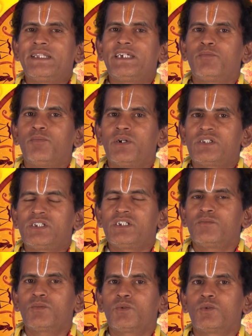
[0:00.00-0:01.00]
அதிக
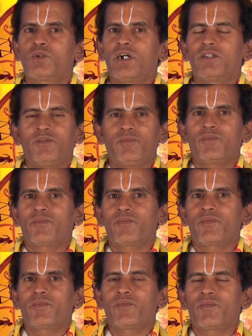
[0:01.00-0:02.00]
பசியும் கூடாது
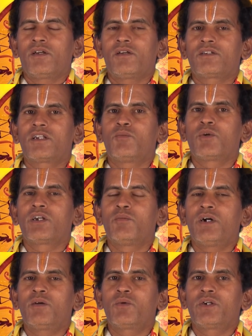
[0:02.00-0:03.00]
சில
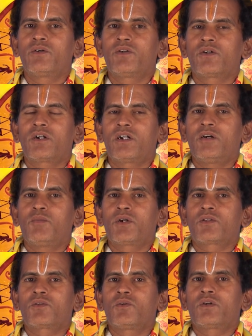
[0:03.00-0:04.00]
முக்கியமான எடுக்கணும்னா
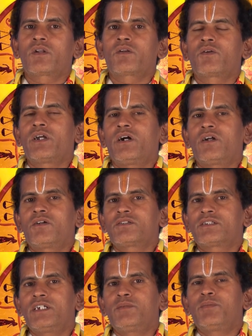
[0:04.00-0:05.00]
மருத்துவர்களுடைய
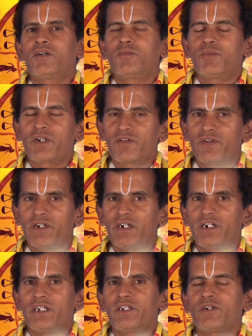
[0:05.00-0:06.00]
ஆலோசனை பெற
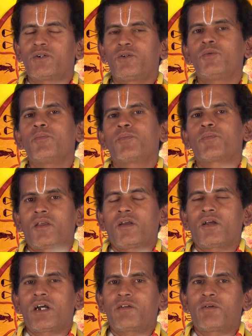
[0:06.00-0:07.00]
வேண்டி இருக்கும்
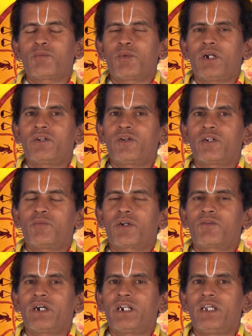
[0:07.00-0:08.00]
கணவன் மொழி அந்யோன்ய
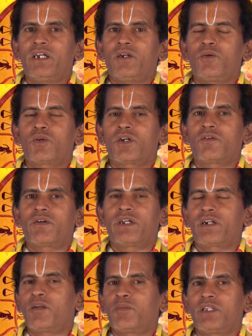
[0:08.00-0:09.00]
பரவாயில்லை
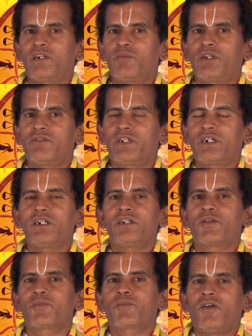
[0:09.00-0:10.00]
குற்றாவருடையங்களும் மதிக்கப்படுவீர்கள்
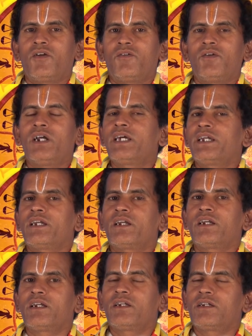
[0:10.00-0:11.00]
வேலை
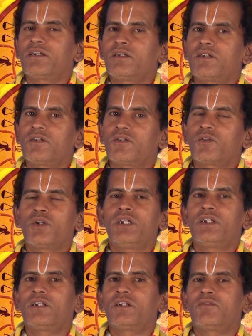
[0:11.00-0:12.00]

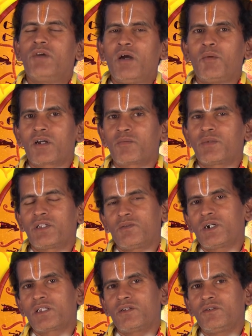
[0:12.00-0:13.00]
தொழில் வியாபாரம்
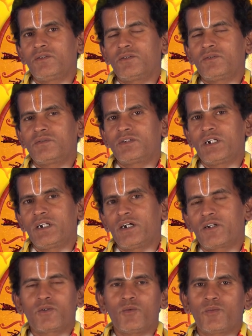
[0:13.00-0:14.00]
எதுவாக இருந்தாலும்
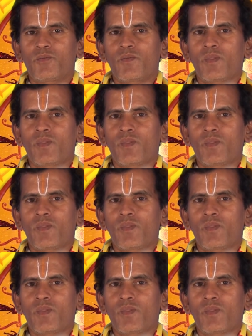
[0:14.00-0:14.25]
நல்லாயிருக்கும்